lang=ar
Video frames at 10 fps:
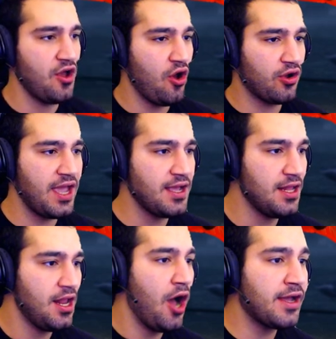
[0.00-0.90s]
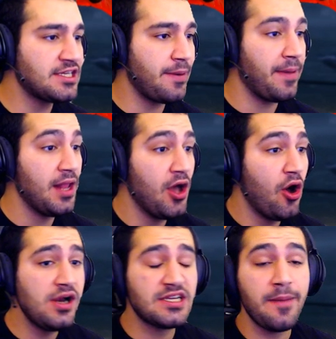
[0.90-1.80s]
اوكي اوكي شباب
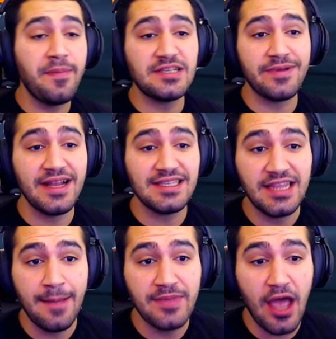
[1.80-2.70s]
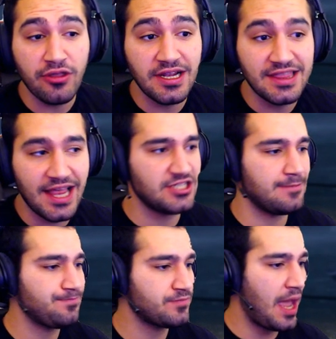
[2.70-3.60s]
هون شباب بالنسبه للناس اللي بتحب تاخذ
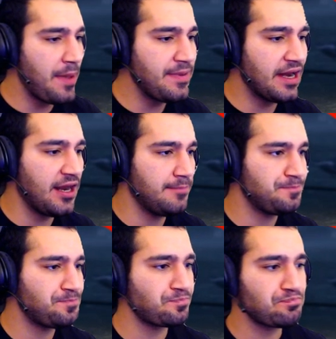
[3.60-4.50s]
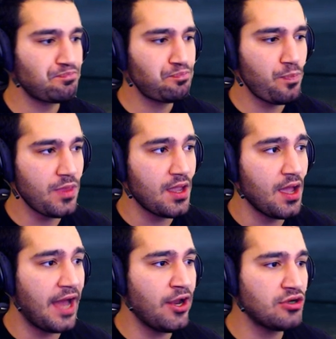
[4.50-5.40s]
الثلجه حبايبنا الكرام
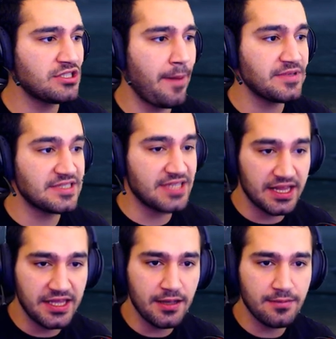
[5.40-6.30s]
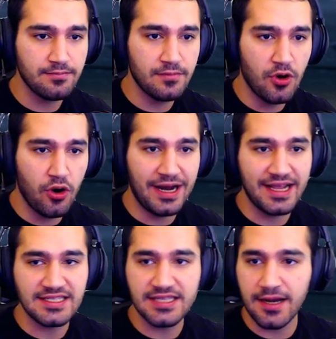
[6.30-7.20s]
عندنا هون شباب صناديق هون على
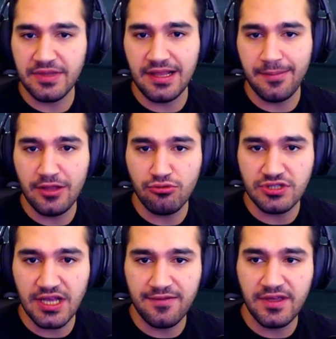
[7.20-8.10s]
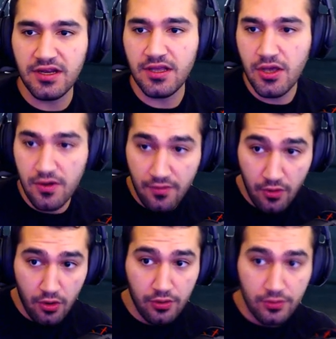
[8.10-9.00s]
اليسار مثل ما انتم شايفين
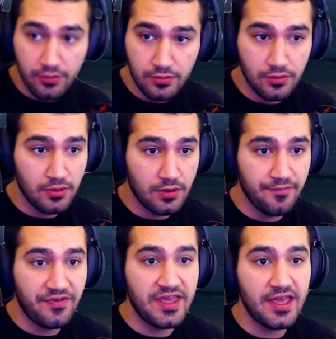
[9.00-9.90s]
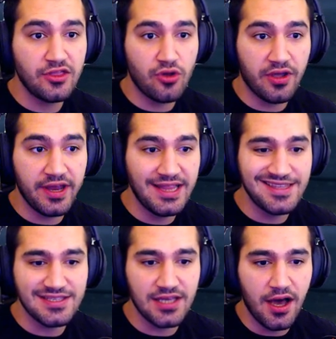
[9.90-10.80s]
هون في
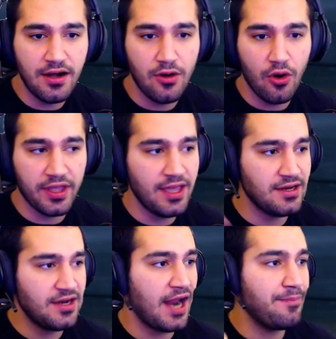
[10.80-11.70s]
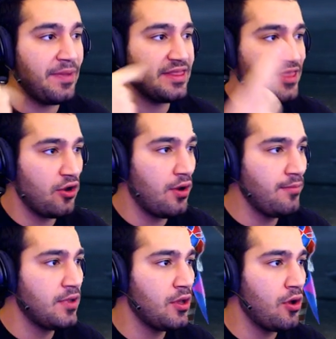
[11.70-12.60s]
توكنات صغار اوكي رح
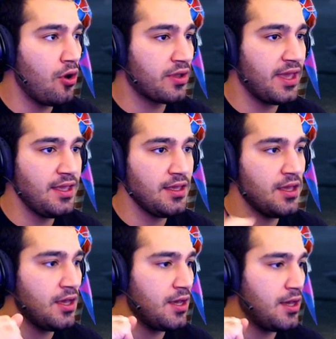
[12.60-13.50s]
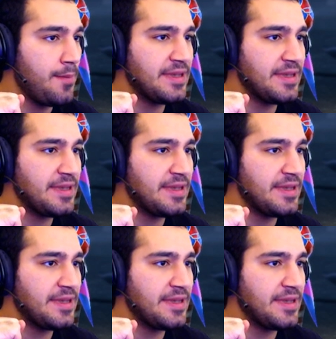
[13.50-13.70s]
نبدلهم اوكي آه